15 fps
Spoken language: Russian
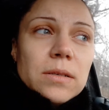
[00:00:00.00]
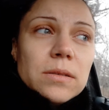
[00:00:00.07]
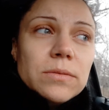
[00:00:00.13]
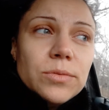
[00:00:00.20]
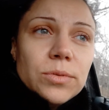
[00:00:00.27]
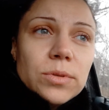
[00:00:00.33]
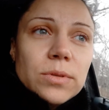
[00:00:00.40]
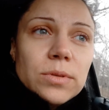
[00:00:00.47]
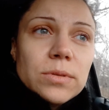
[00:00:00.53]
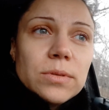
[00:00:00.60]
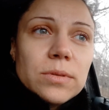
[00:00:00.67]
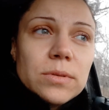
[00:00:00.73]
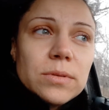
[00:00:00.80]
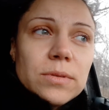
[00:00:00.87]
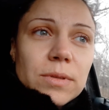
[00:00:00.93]
Вот.
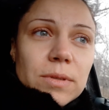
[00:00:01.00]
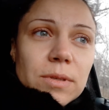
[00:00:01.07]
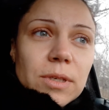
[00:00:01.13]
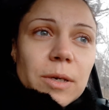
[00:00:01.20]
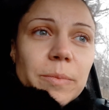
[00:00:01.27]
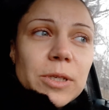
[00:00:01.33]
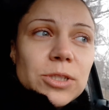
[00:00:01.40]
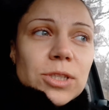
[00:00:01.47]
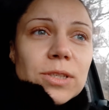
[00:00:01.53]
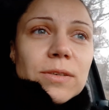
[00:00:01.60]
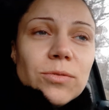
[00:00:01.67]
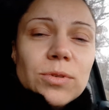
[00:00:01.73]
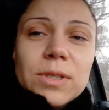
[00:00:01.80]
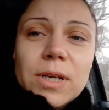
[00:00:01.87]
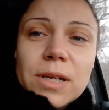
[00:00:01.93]
И опять же
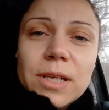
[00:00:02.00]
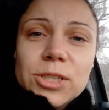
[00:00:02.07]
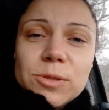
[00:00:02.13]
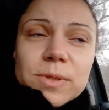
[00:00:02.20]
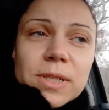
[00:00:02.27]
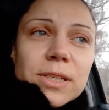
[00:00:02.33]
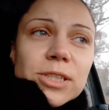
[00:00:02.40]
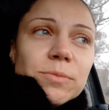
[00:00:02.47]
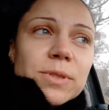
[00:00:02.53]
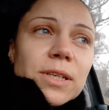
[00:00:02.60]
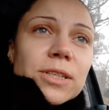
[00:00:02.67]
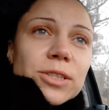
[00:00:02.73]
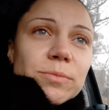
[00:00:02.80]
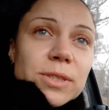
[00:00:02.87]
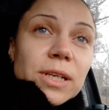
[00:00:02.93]
таки вроде как лечимся, лечимся,
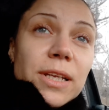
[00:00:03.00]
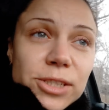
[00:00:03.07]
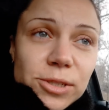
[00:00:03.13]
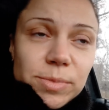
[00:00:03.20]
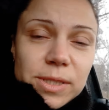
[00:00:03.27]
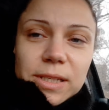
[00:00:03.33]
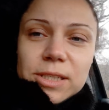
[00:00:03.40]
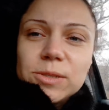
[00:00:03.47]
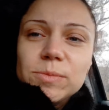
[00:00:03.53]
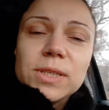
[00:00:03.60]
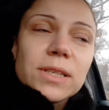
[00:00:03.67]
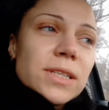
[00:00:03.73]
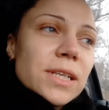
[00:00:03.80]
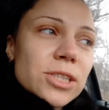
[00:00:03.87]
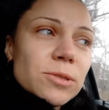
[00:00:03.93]
лечимся, лечимся,
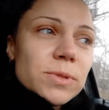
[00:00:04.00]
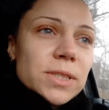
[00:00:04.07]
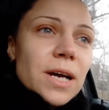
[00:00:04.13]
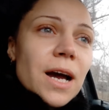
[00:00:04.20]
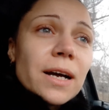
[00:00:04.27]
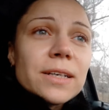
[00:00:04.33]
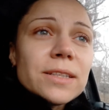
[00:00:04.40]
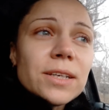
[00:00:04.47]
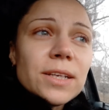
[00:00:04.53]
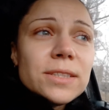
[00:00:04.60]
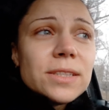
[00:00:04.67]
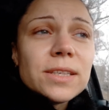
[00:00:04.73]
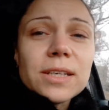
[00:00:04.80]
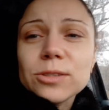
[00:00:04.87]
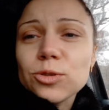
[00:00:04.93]
лечимся, лечимся, а
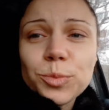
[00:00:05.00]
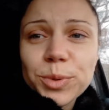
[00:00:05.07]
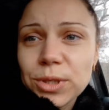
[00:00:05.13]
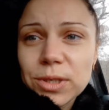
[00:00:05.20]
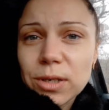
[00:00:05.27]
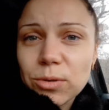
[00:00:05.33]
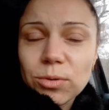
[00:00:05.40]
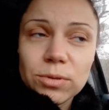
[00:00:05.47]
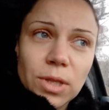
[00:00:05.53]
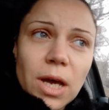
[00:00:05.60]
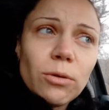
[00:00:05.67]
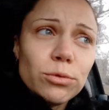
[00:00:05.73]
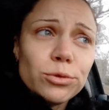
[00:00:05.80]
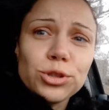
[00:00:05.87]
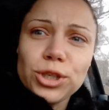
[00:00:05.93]
конкретики особо никакой. Да,
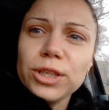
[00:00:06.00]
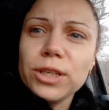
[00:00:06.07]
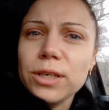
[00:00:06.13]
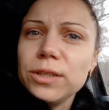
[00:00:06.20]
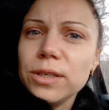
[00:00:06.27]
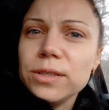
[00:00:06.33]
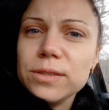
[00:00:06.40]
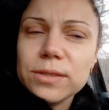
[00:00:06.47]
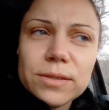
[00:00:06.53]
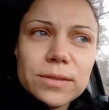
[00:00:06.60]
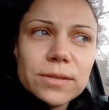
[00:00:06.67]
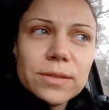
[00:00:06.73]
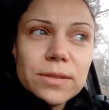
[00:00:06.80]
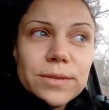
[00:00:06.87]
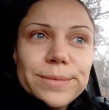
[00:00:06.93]
улучшение есть.
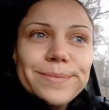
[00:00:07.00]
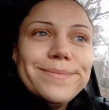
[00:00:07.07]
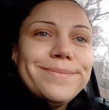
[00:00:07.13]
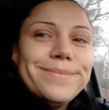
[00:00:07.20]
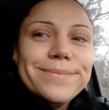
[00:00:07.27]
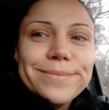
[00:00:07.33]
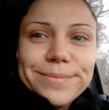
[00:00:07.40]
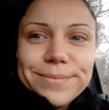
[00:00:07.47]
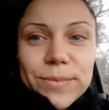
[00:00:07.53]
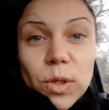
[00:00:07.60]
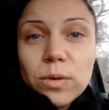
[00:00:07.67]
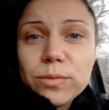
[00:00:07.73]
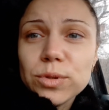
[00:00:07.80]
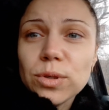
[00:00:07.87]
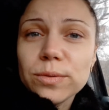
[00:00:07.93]

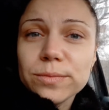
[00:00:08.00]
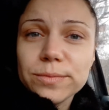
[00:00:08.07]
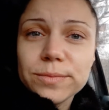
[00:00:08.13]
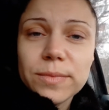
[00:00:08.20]
Ну и все.